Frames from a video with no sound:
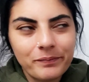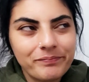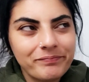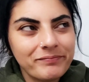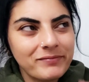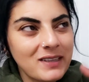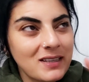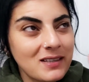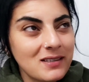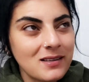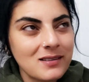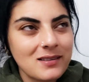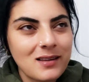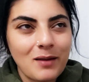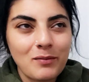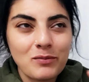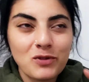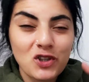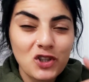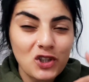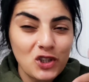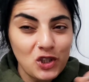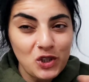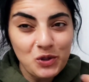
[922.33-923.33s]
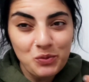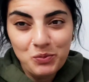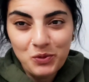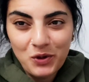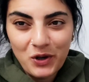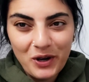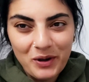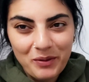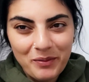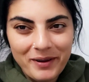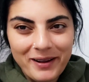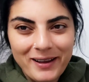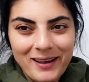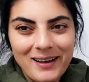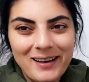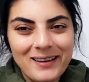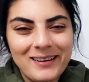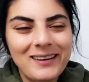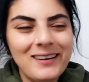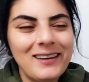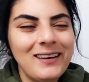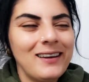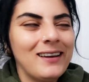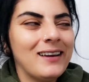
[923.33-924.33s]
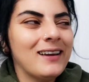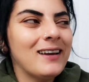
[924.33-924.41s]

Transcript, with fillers: Nasıl desem çalışmıyor araba yani.